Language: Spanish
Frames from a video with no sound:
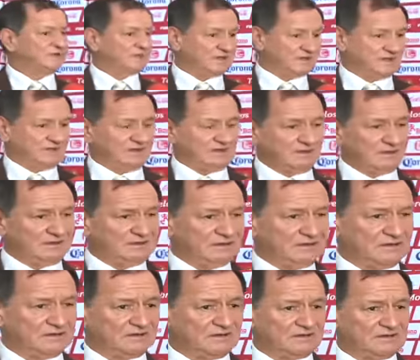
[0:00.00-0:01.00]
que,
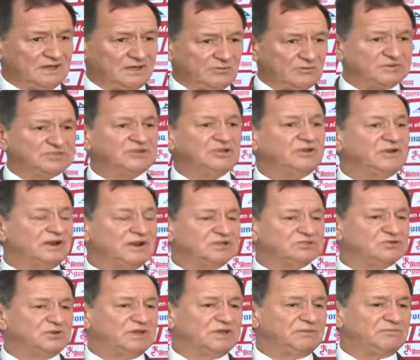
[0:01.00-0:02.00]
cuestionen a
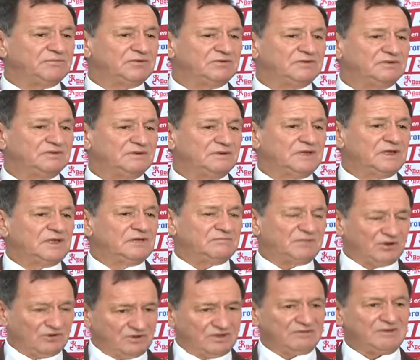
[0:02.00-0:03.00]
su equipo,
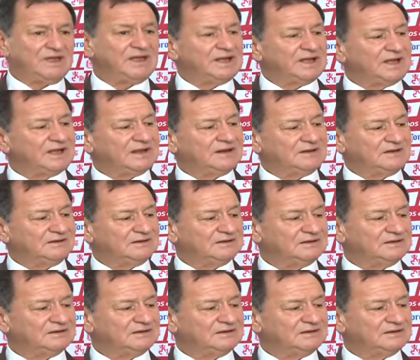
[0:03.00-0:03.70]
pero que vengan.